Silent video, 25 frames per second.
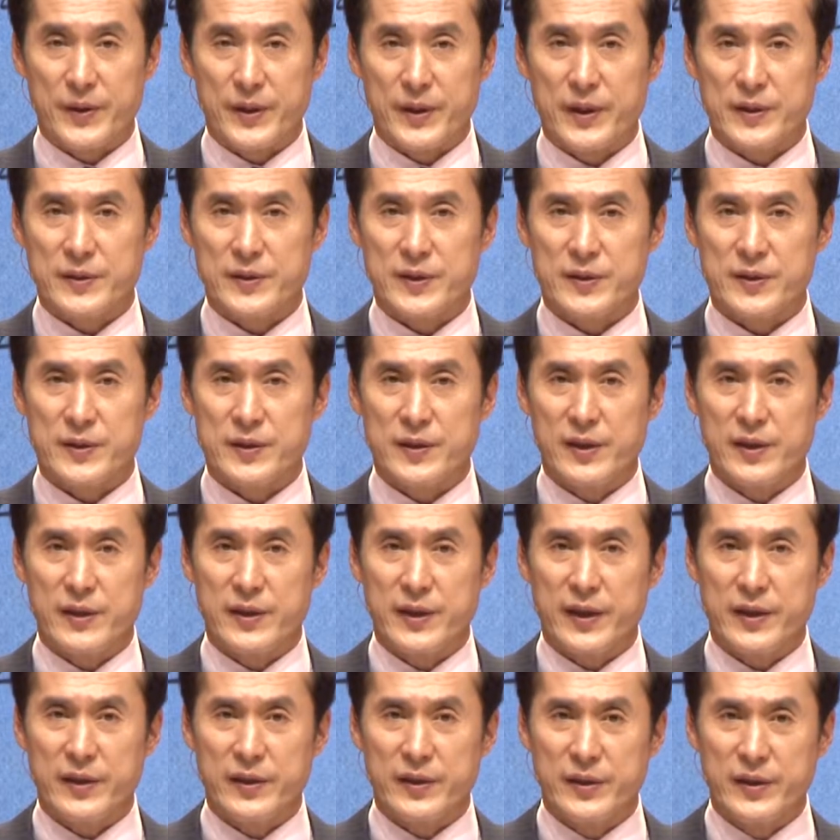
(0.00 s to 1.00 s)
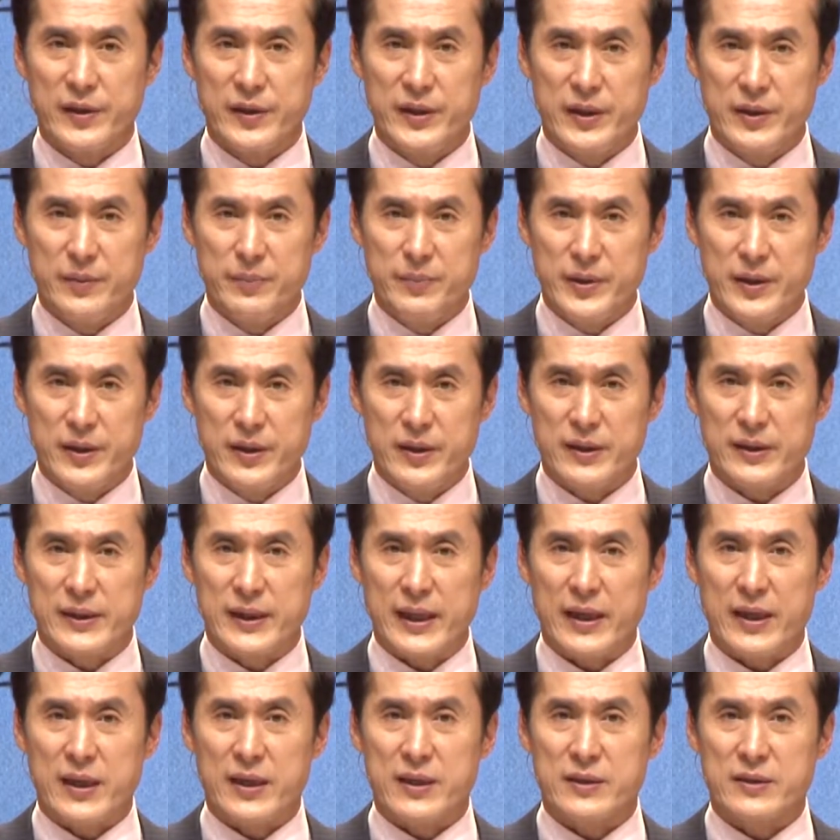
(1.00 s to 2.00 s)
그래서 절기의 의미를
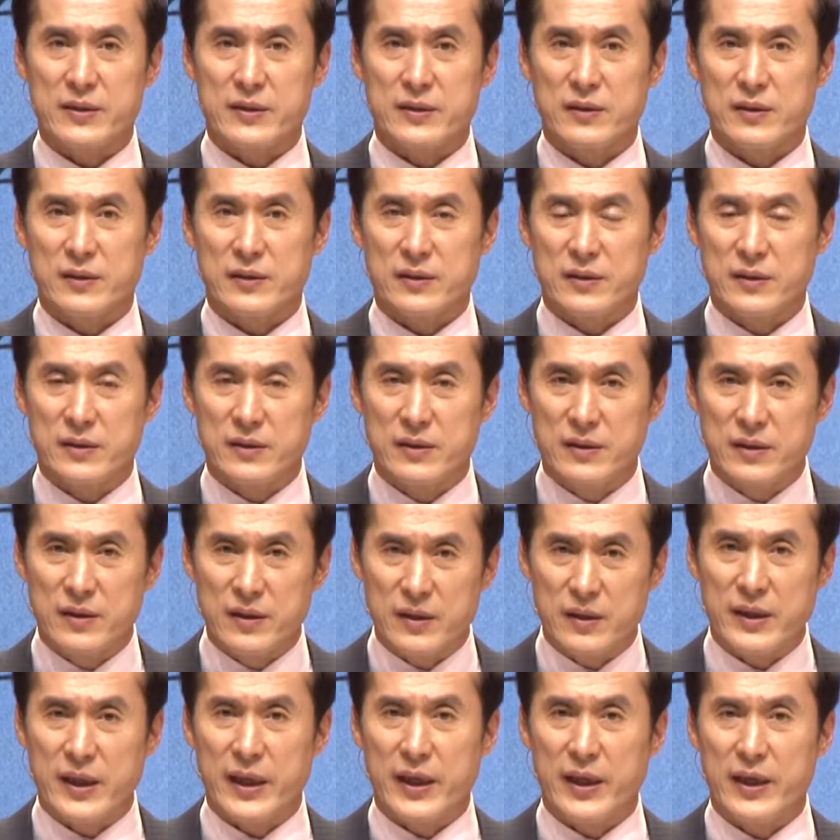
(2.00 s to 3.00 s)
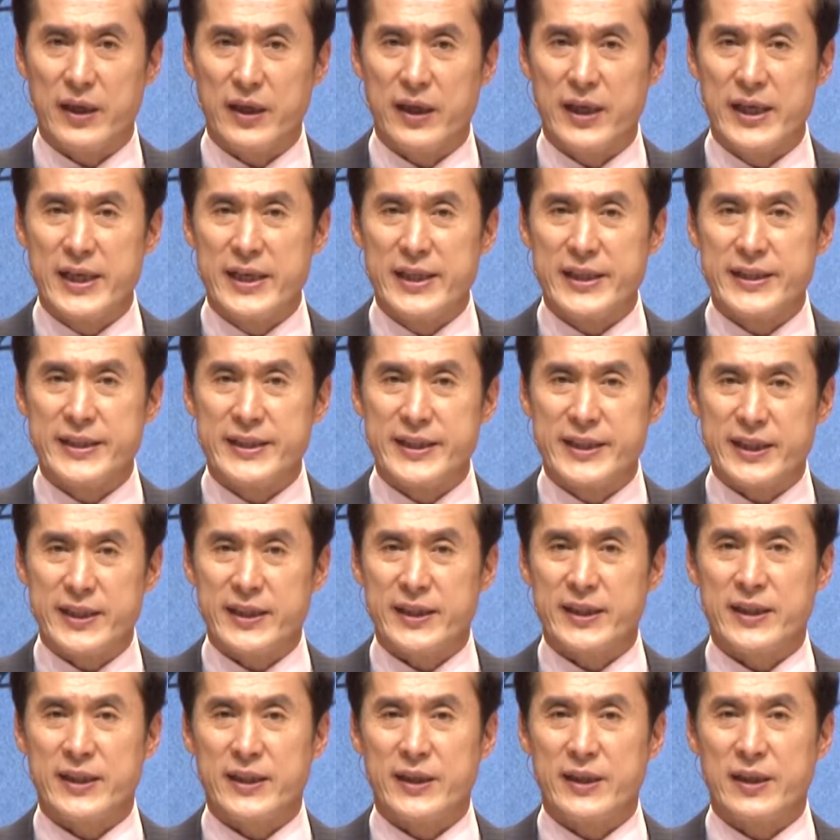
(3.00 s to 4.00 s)
따라서 그렇게
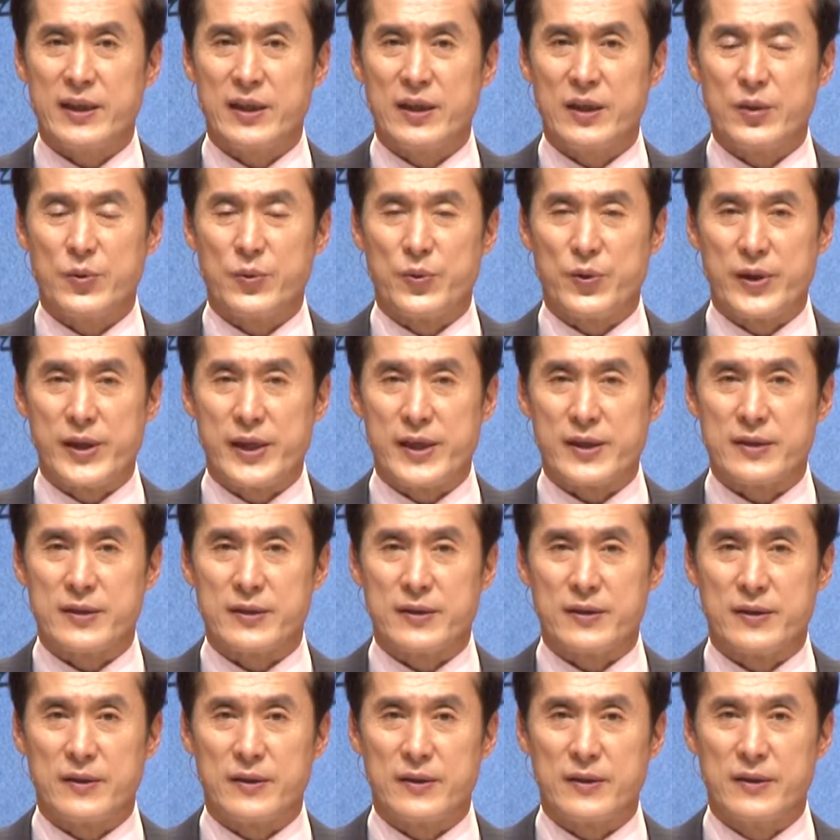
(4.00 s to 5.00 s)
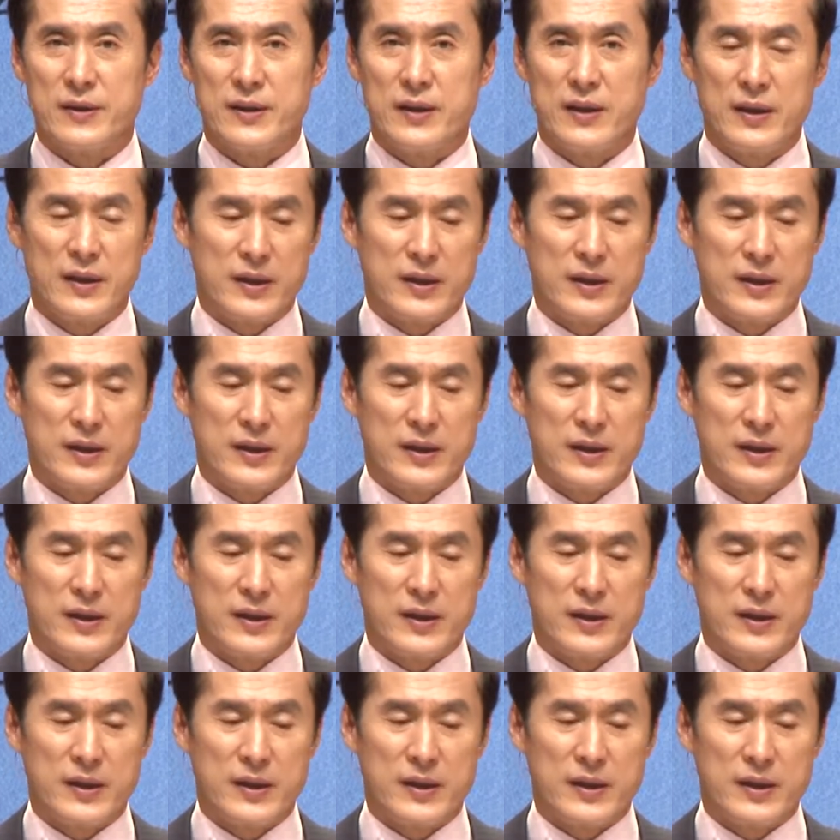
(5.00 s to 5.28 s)
지키기를 원해서